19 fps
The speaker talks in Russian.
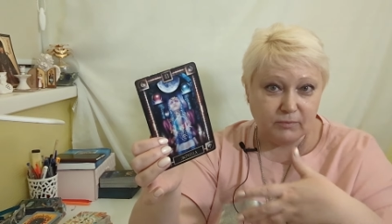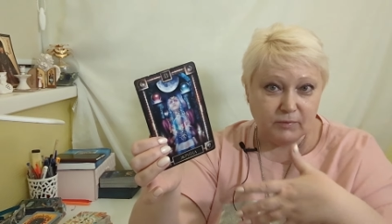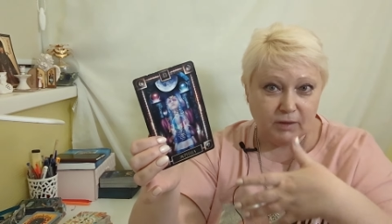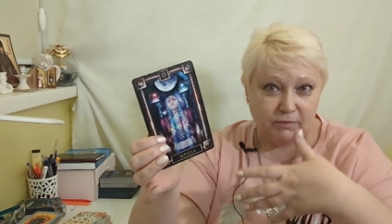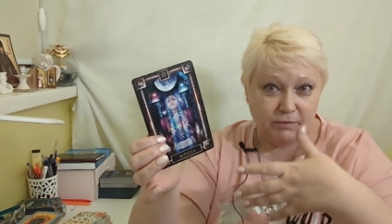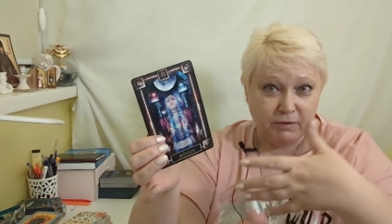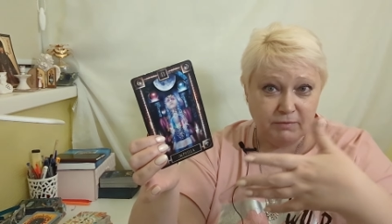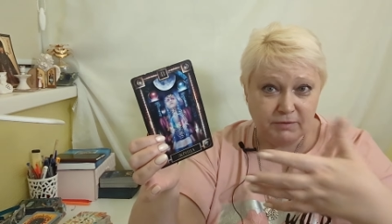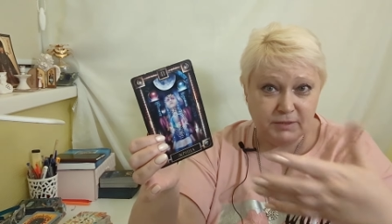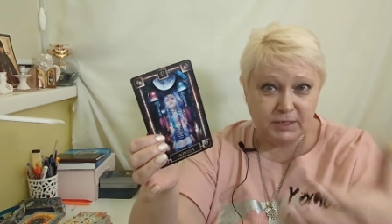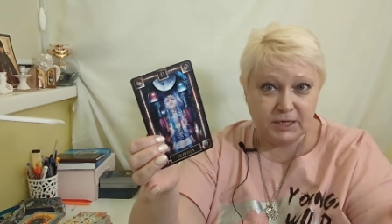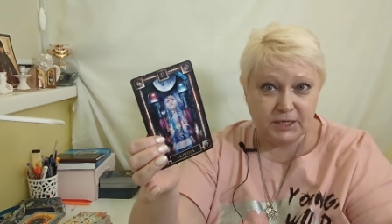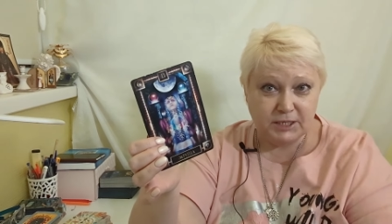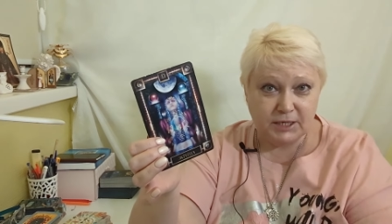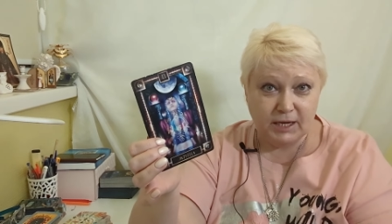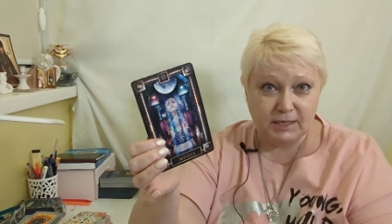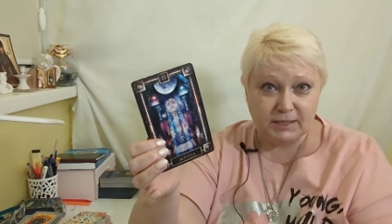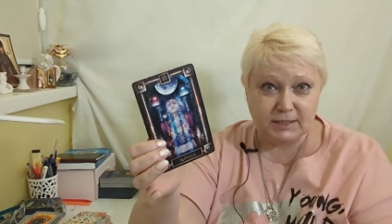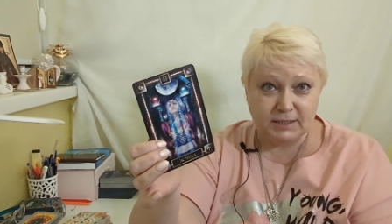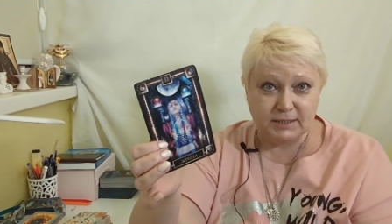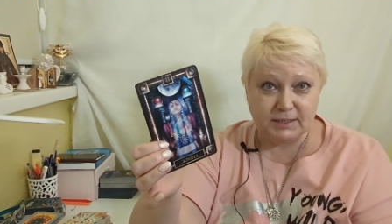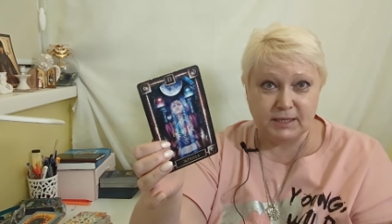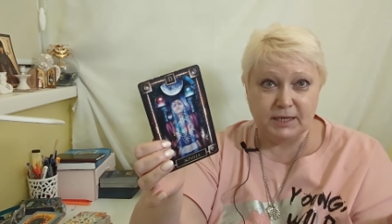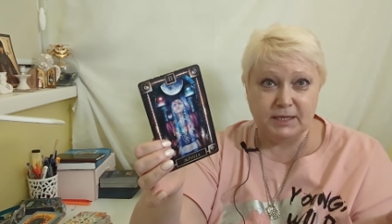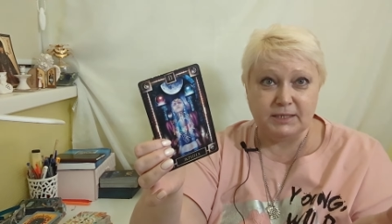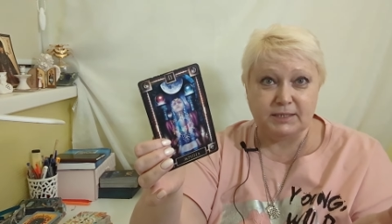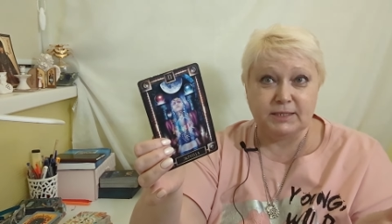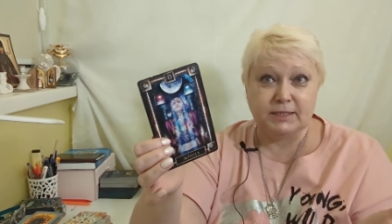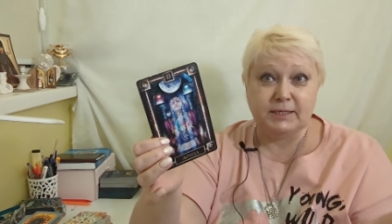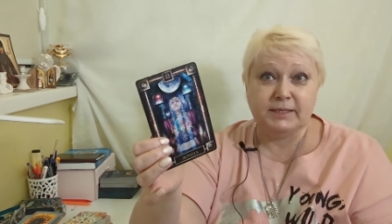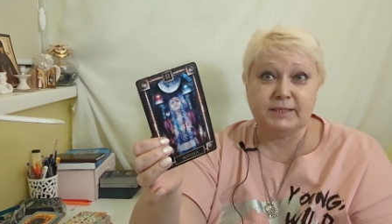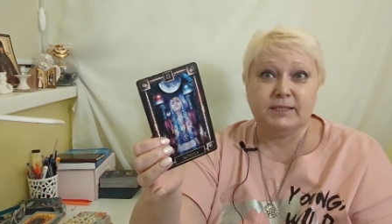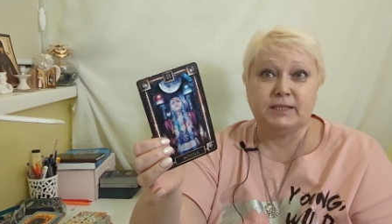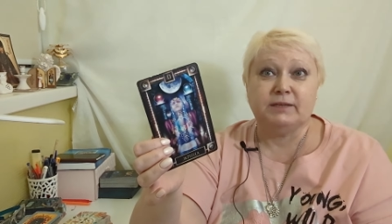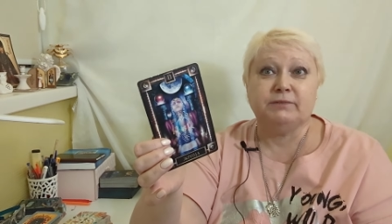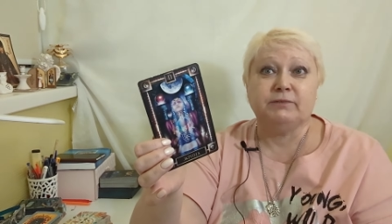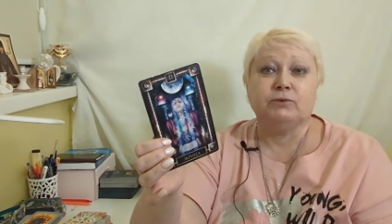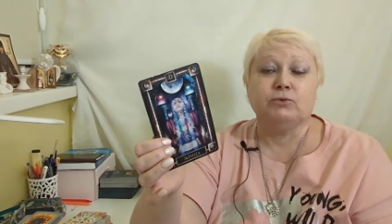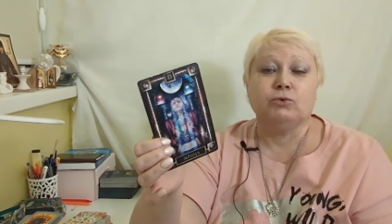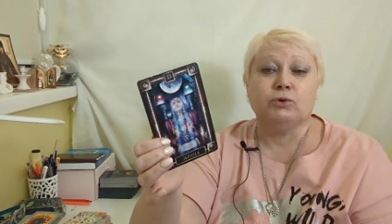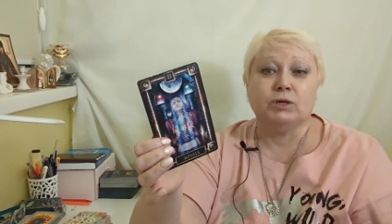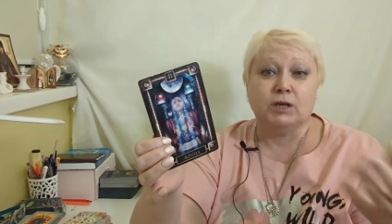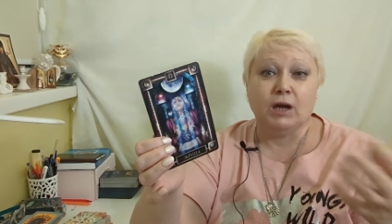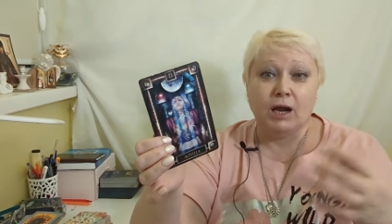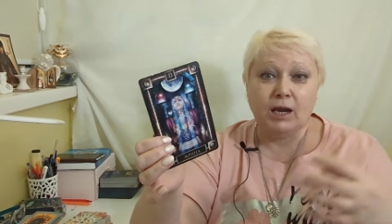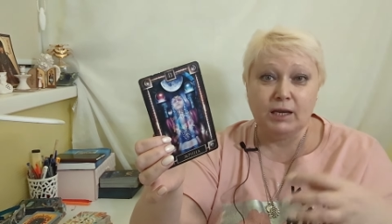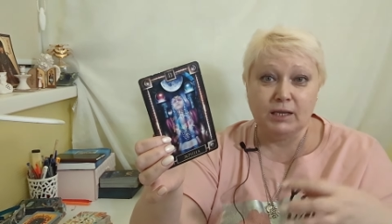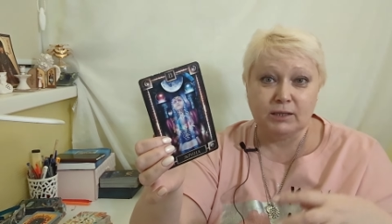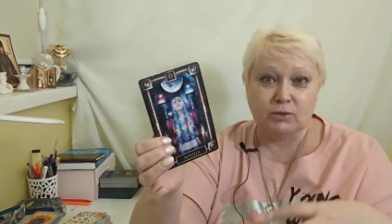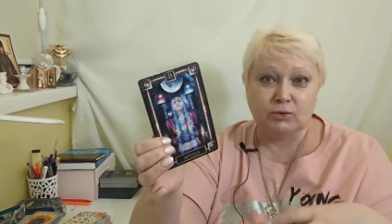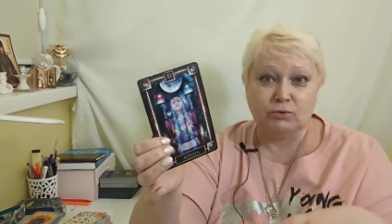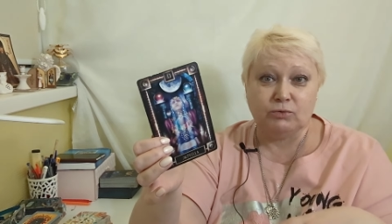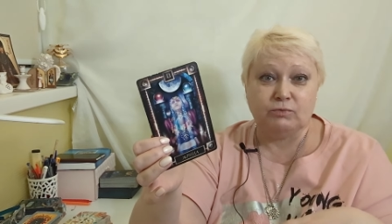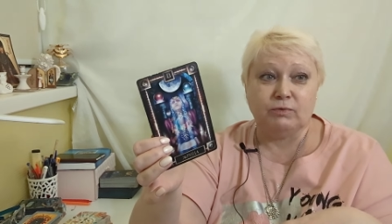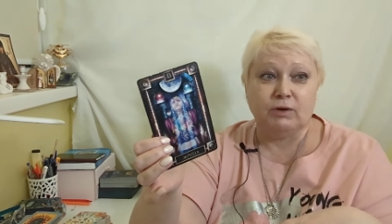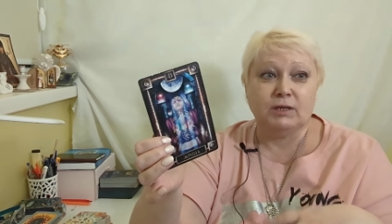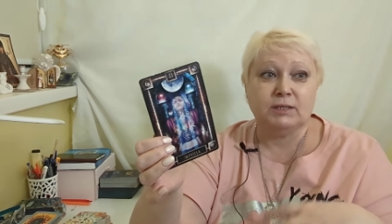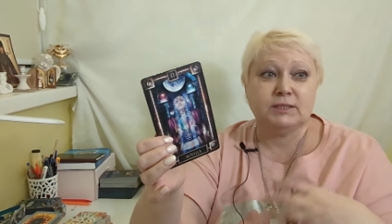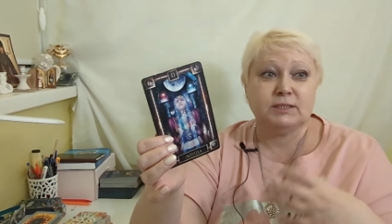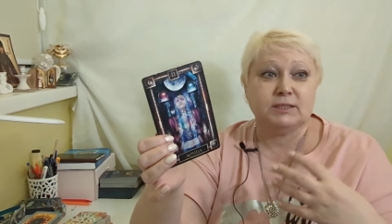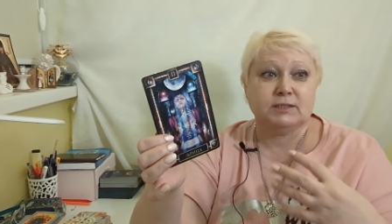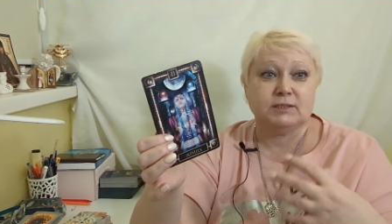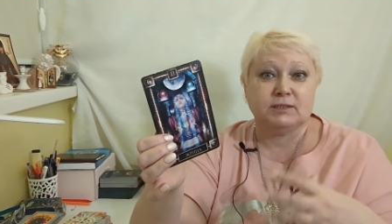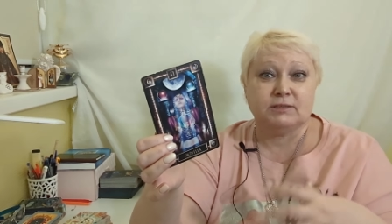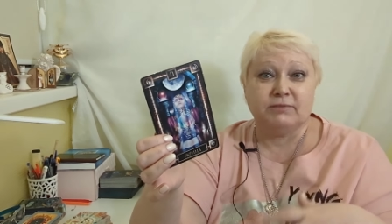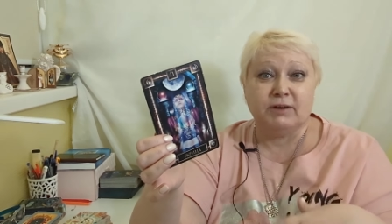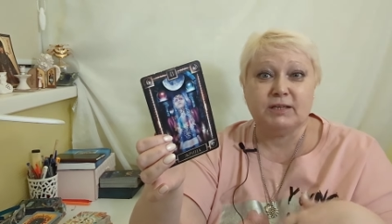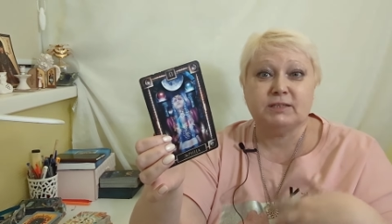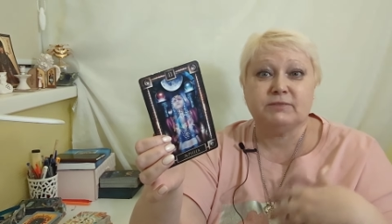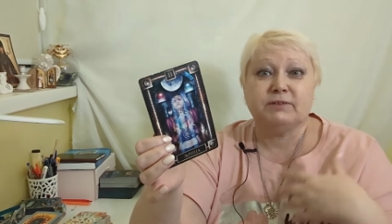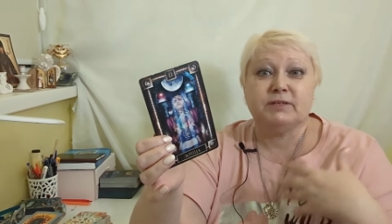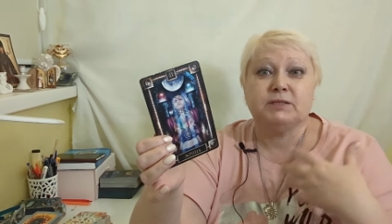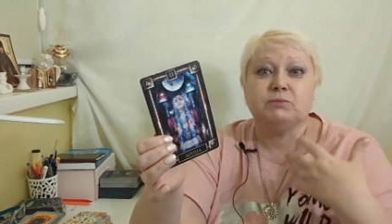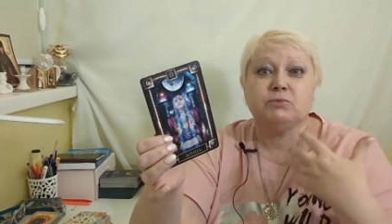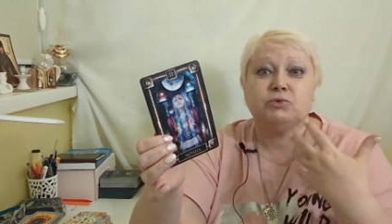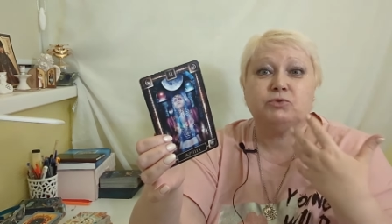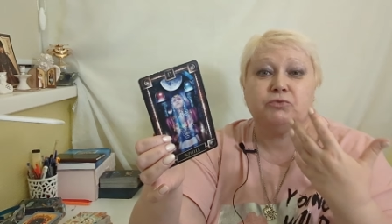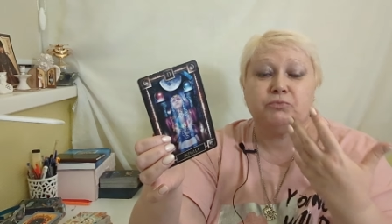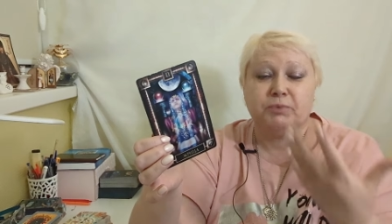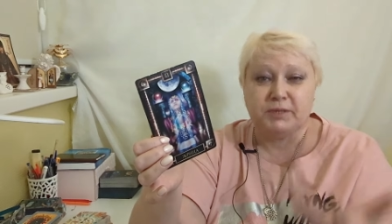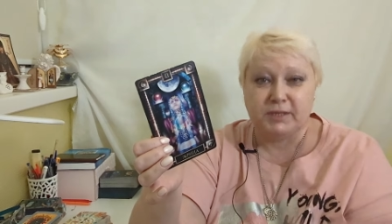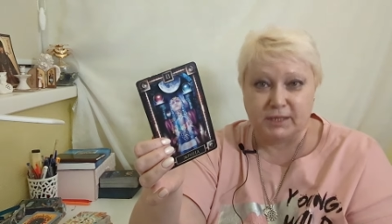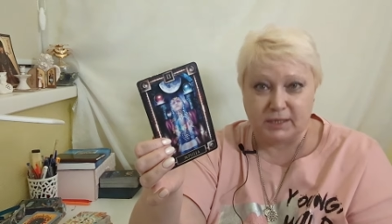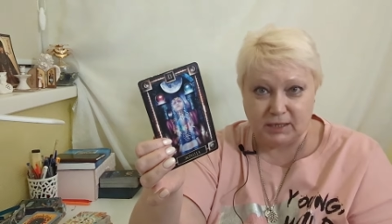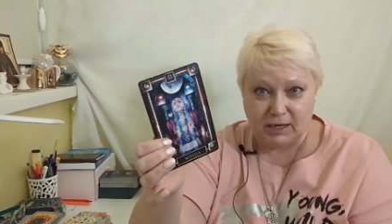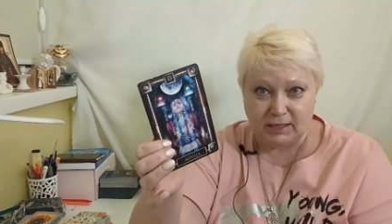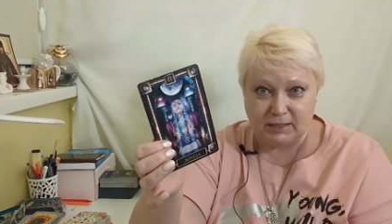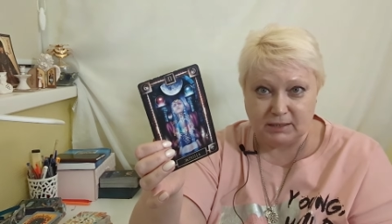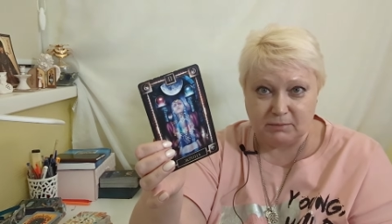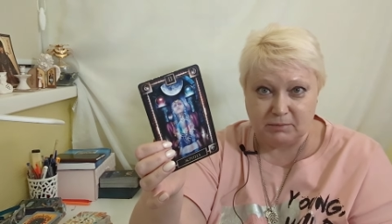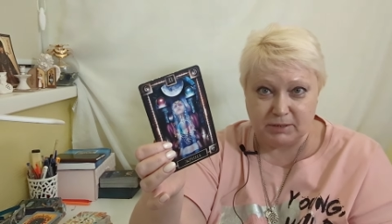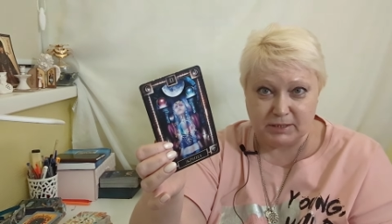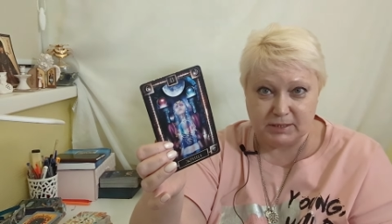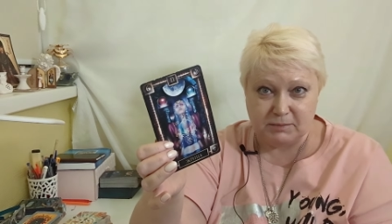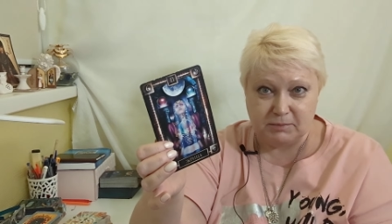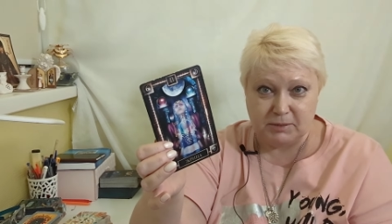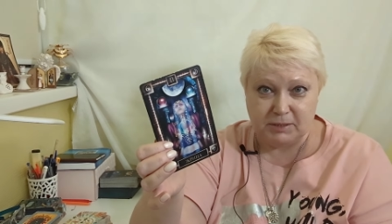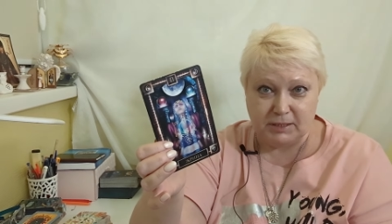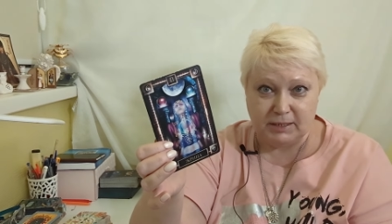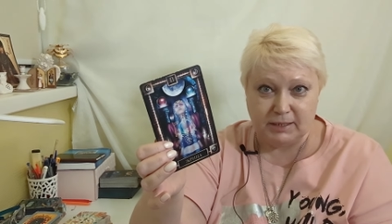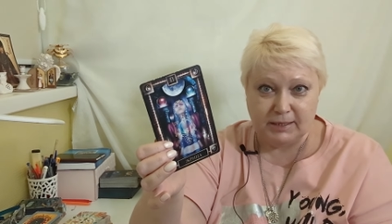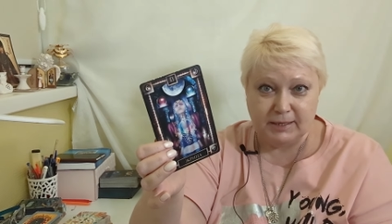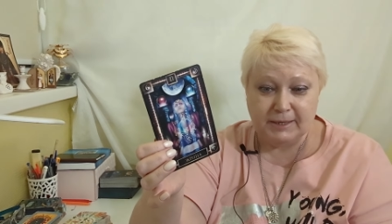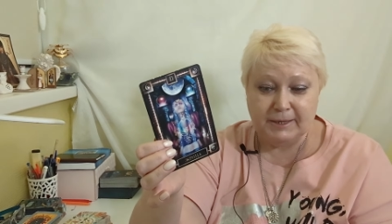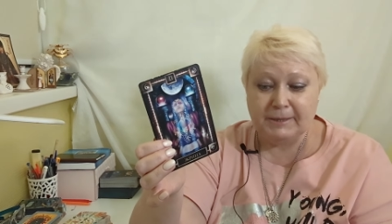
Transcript: вам возвращается старица. Если вы украли, то у вас, с вас возьмут в пятикратном размере.